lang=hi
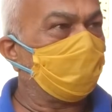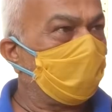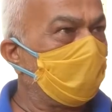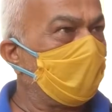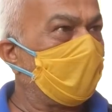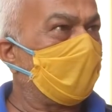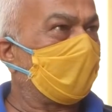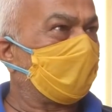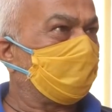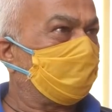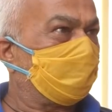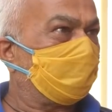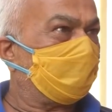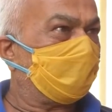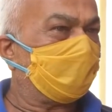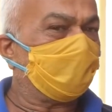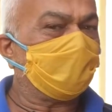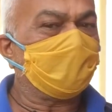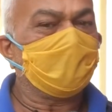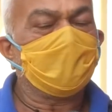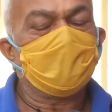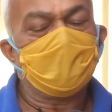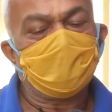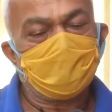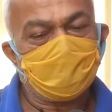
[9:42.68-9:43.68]
दो बार धोएं
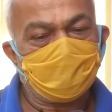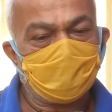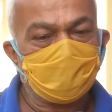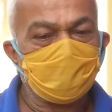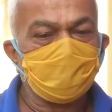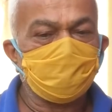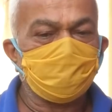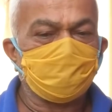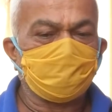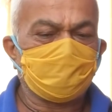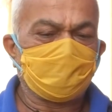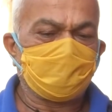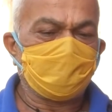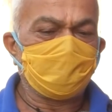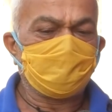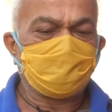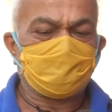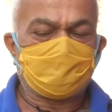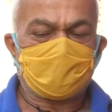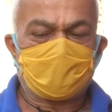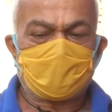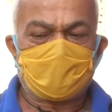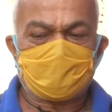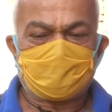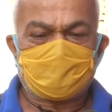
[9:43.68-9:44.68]
और इस
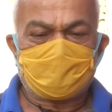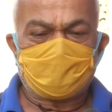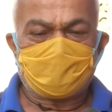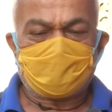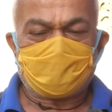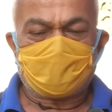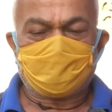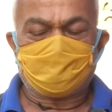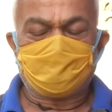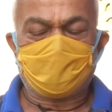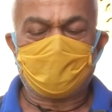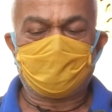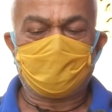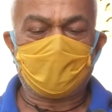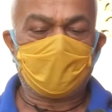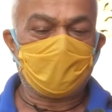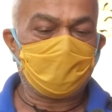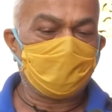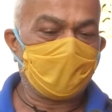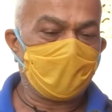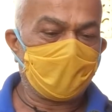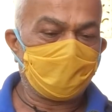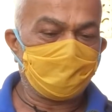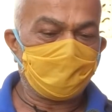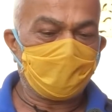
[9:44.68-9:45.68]
तरह से अपने
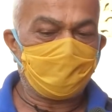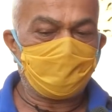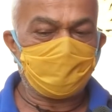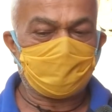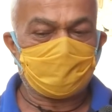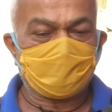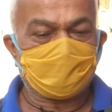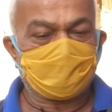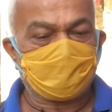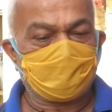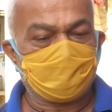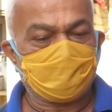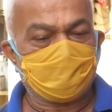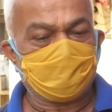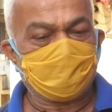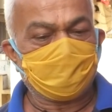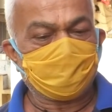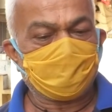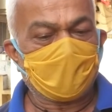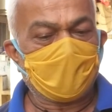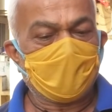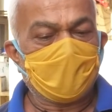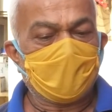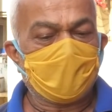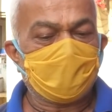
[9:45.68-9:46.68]
परिवार में भी सबको
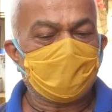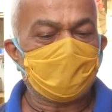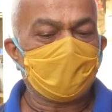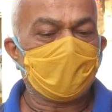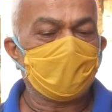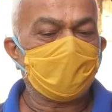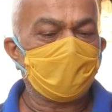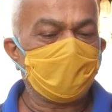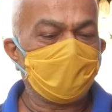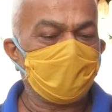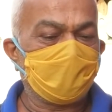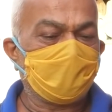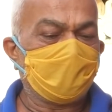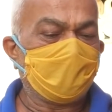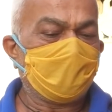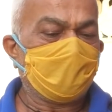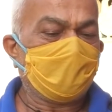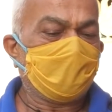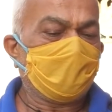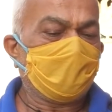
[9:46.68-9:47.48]
यही